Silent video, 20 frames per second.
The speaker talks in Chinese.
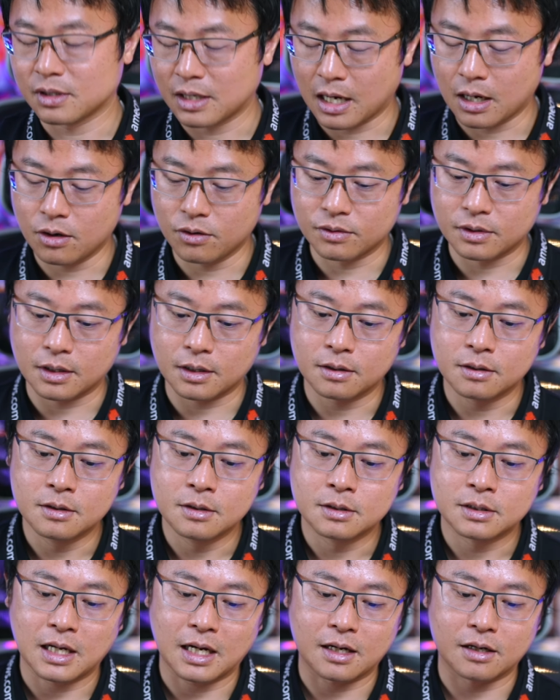然后呢，
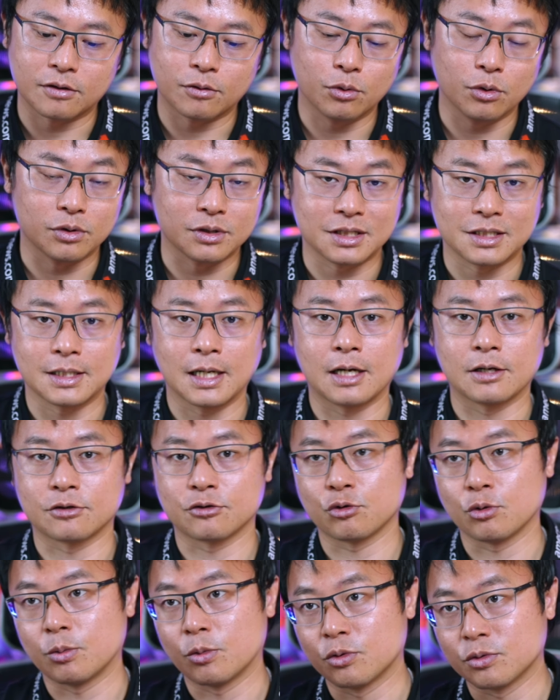它可能会有其他的
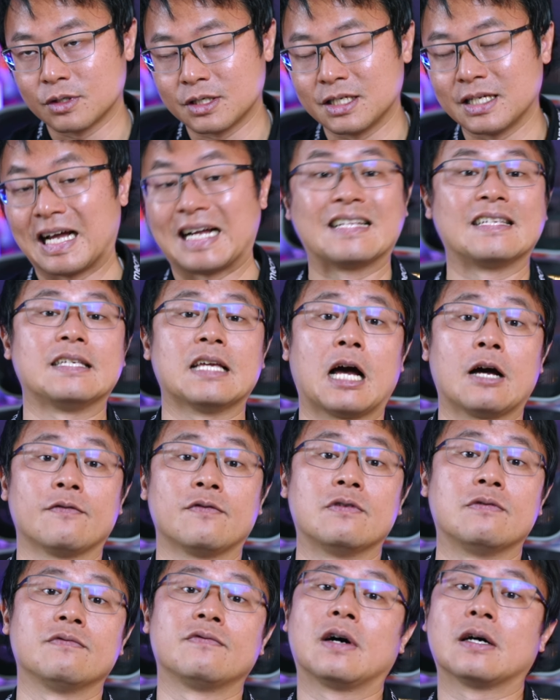stream 或是其他加
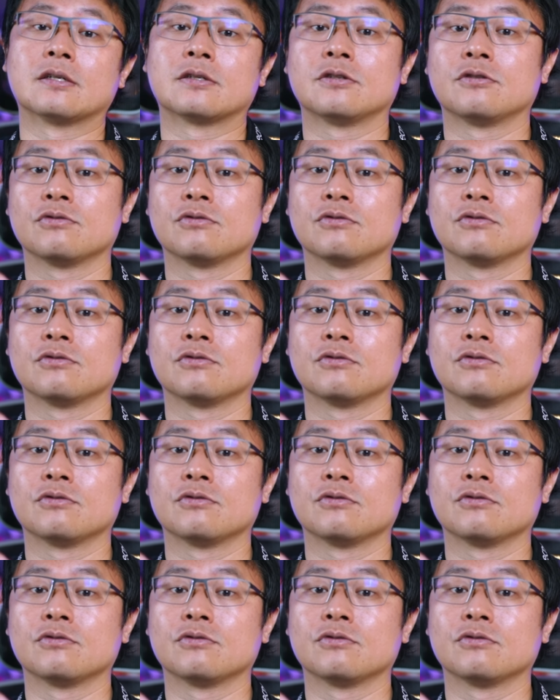分方式，